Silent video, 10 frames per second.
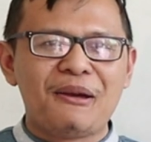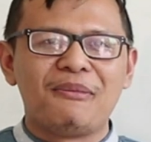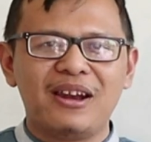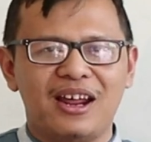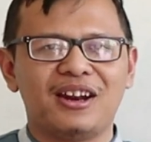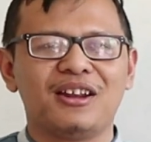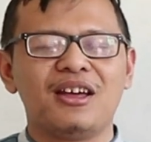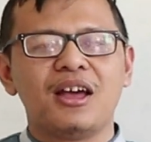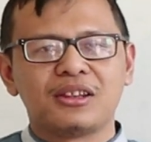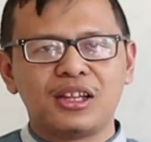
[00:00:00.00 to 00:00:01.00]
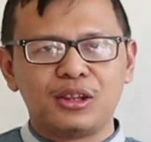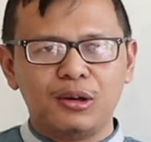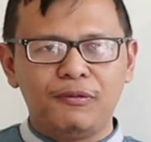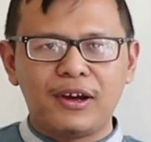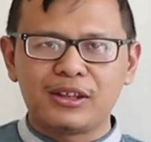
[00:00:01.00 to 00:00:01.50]
Benar.
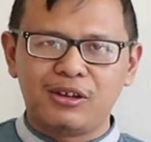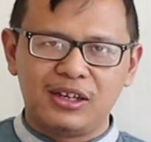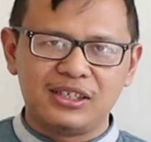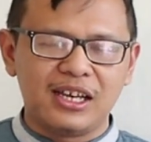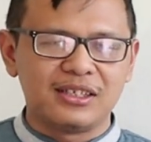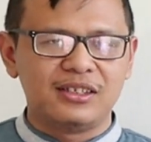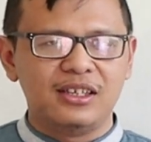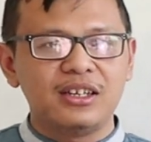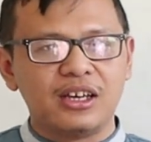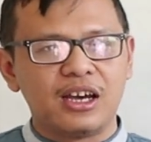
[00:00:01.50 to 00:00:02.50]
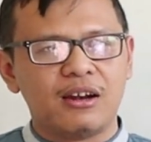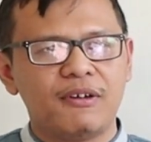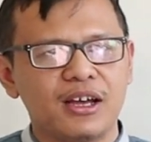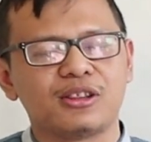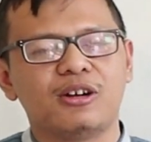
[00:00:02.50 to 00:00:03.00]
Tentu faktorisasi dengan
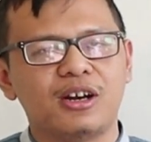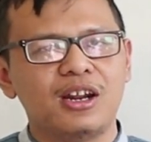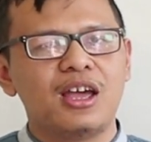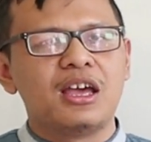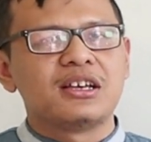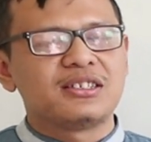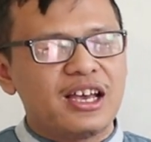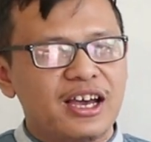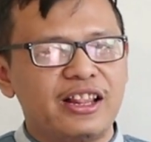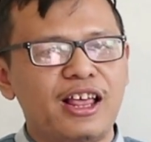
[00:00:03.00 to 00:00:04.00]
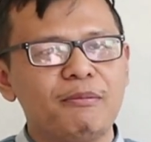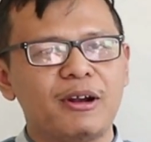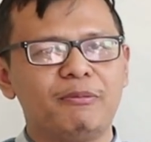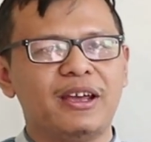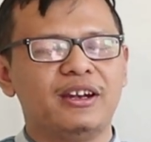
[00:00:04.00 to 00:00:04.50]
faktor sangatlah
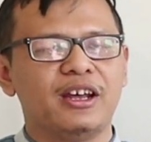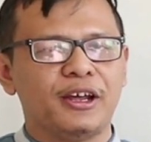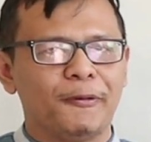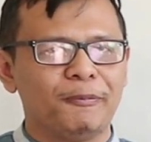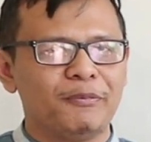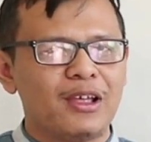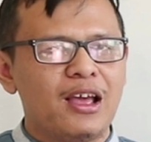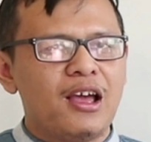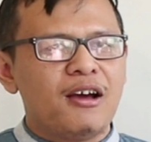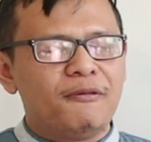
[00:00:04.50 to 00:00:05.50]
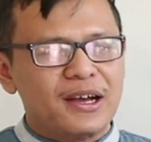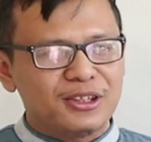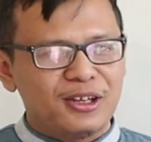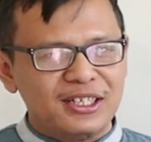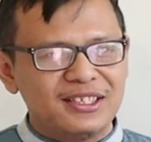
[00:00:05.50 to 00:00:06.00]
berbeda.
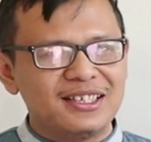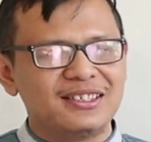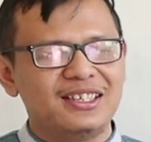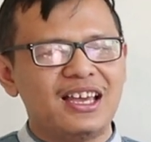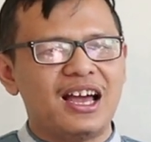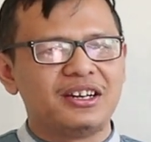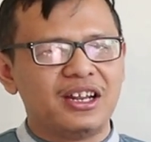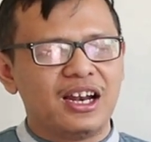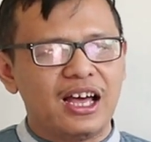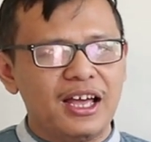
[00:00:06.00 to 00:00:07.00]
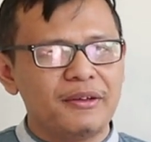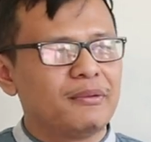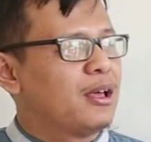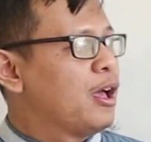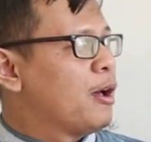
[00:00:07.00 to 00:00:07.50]
Faktorisasi
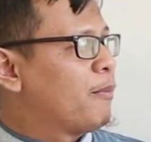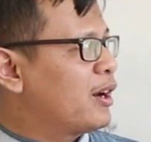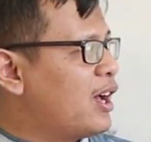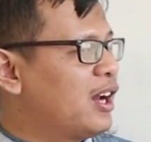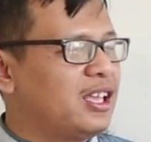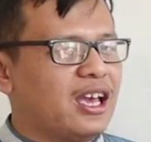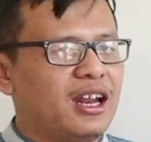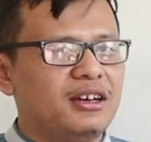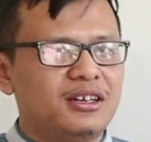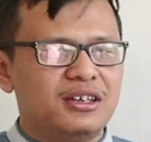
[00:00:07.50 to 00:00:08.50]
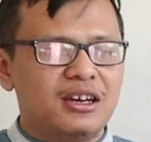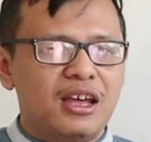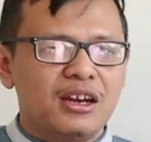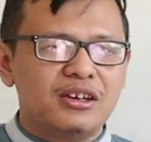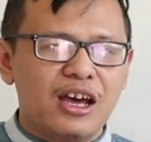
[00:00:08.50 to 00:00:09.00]
adalah perkalian
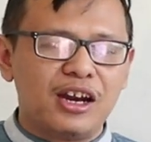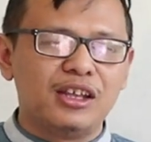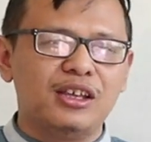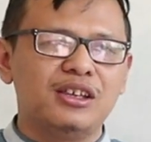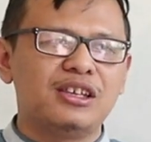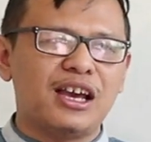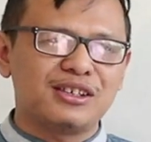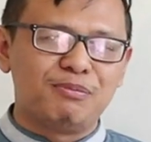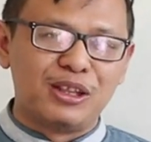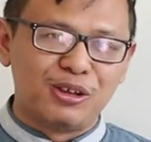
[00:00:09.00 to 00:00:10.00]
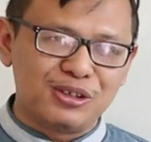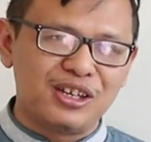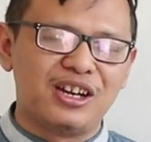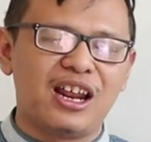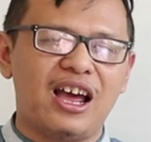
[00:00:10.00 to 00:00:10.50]
dari yang bentuk
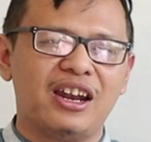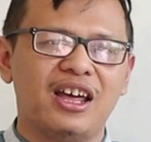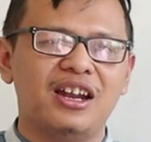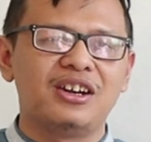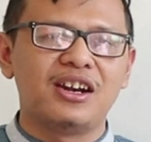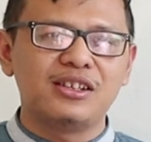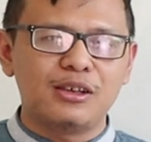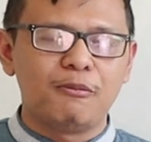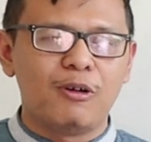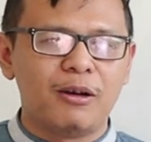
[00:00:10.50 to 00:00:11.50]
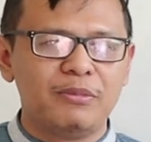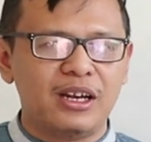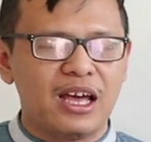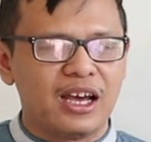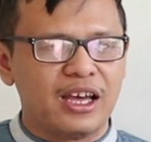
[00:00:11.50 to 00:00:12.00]
sederhana dari sebuah
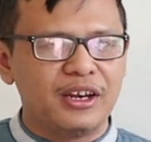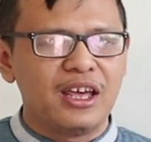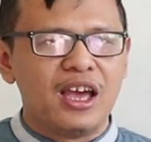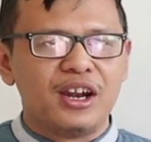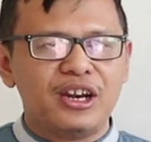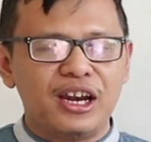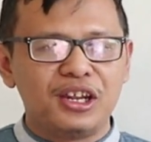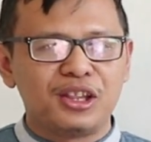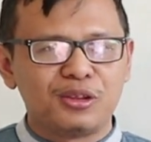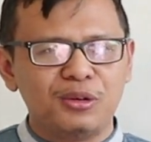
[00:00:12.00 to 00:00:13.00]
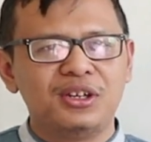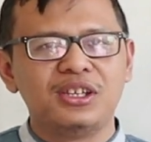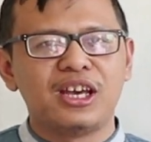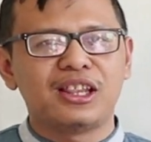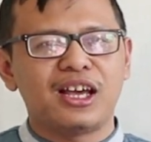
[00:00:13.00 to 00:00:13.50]
bilangan dan itu
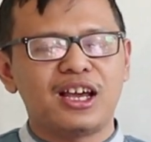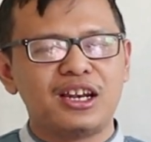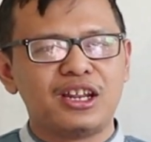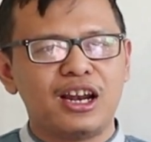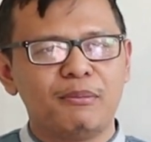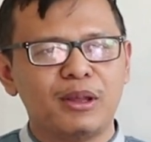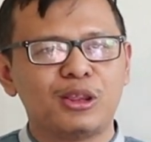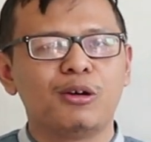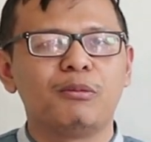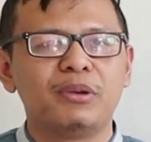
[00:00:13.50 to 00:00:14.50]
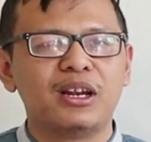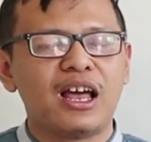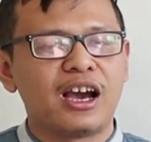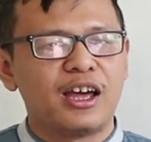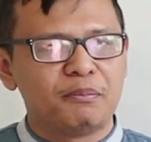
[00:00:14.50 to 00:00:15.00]
dinyatakan dalam bentuk
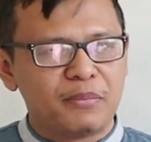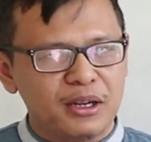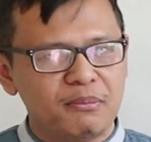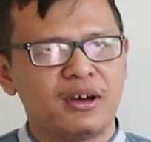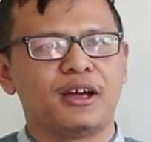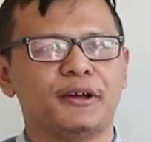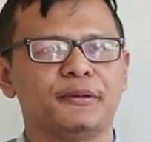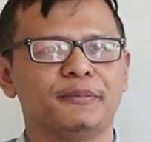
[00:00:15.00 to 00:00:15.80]
bilangan prima.